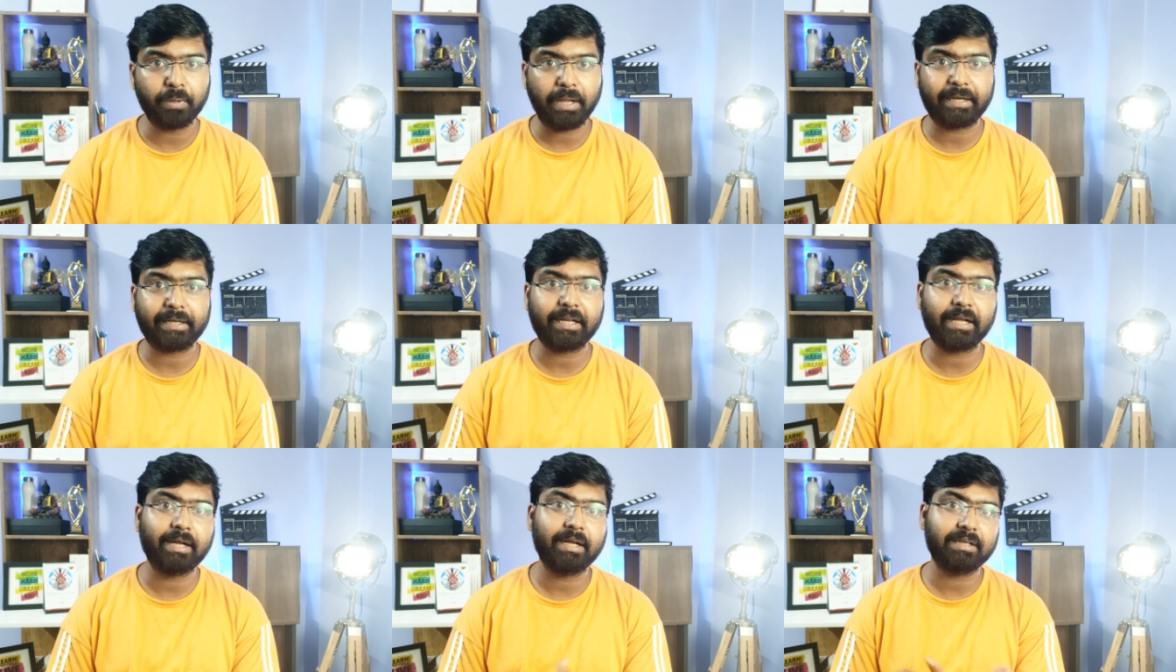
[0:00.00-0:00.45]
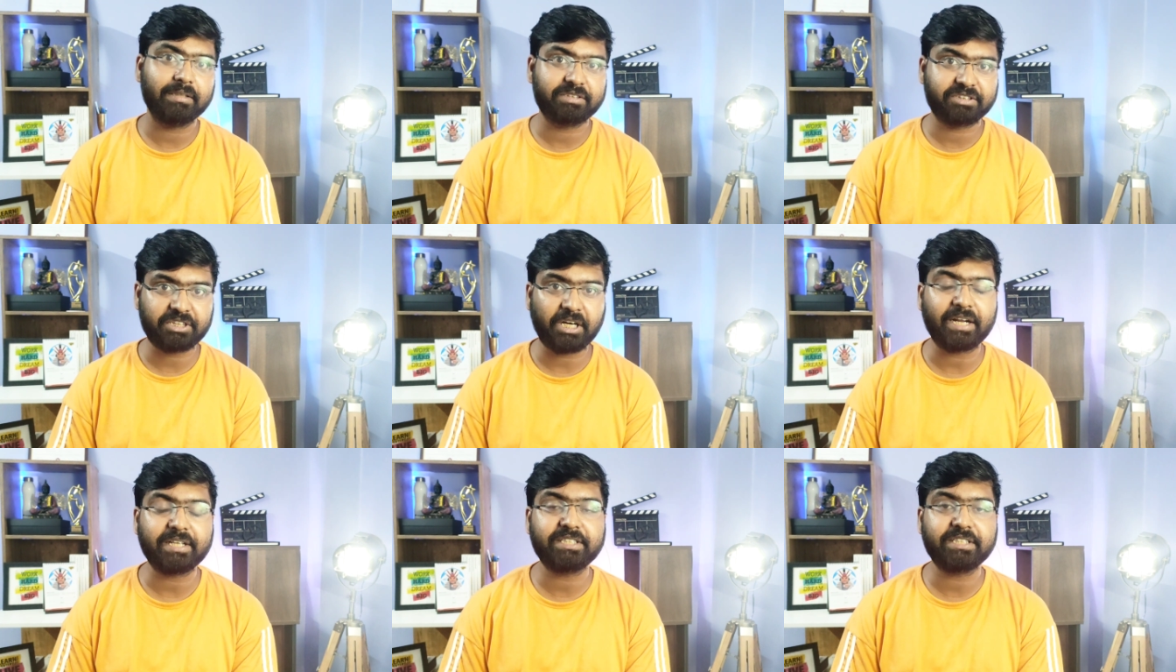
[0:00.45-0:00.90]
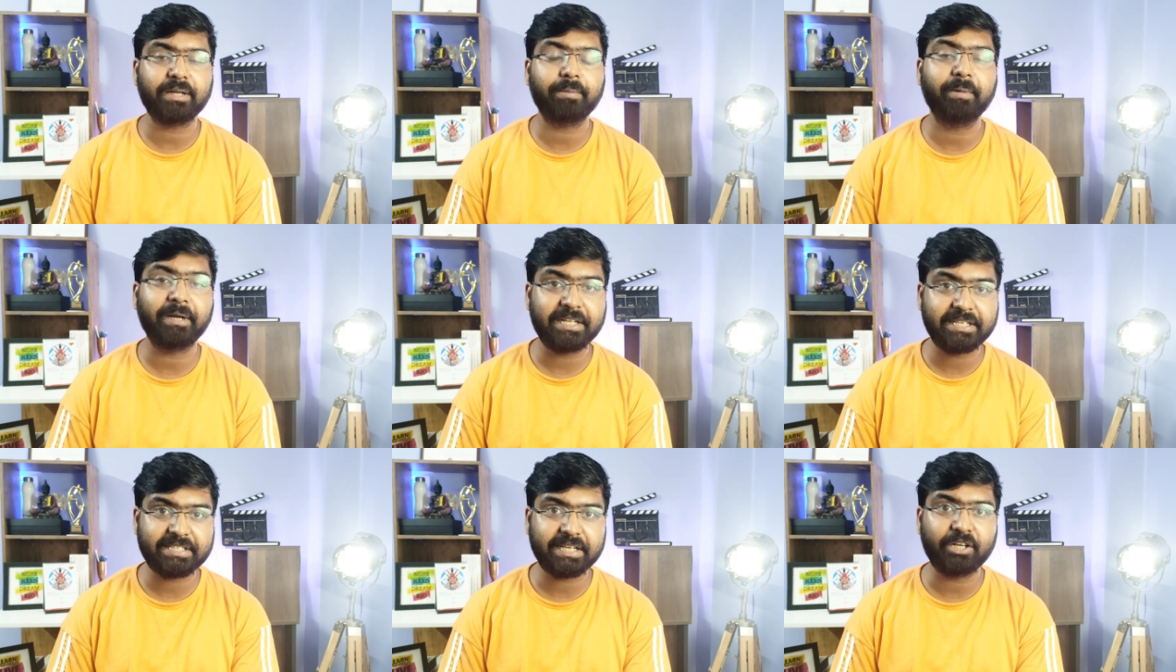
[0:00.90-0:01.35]
একটা স্ট্রাকচার
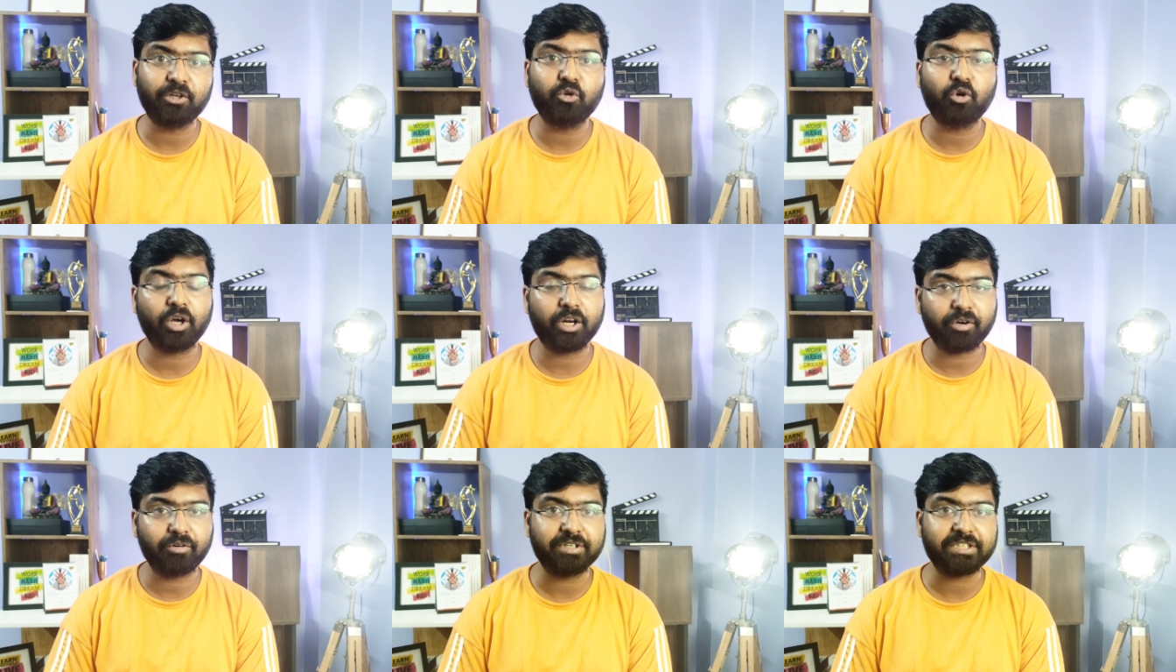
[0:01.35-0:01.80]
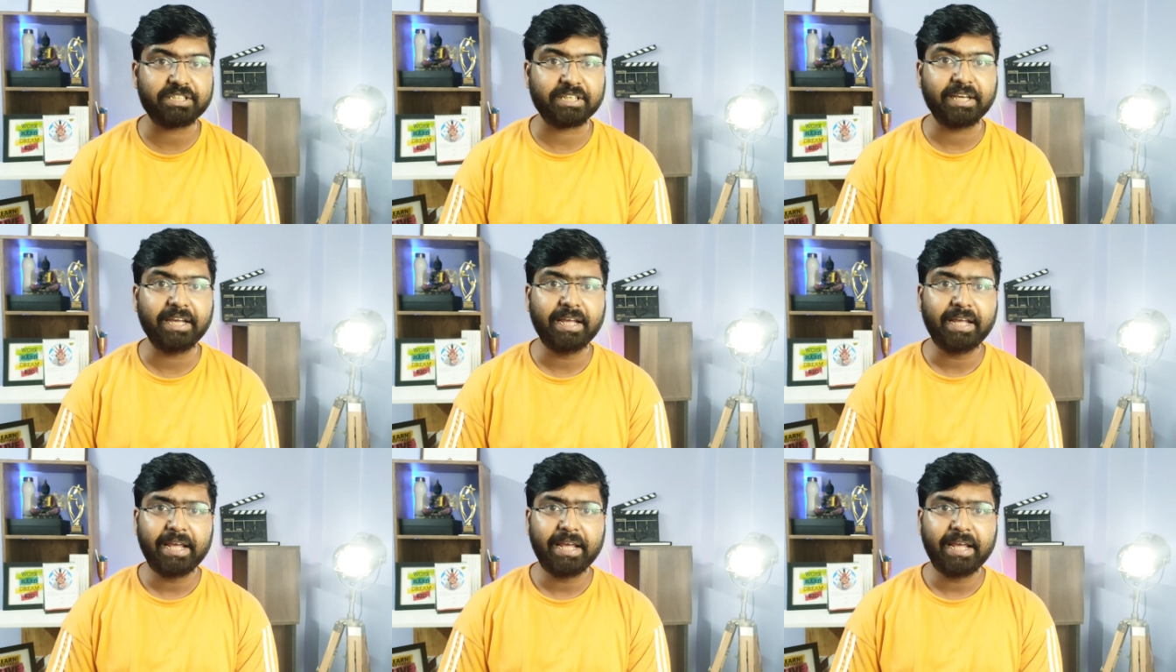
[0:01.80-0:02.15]
বা ডিজাইন করা হয়েছে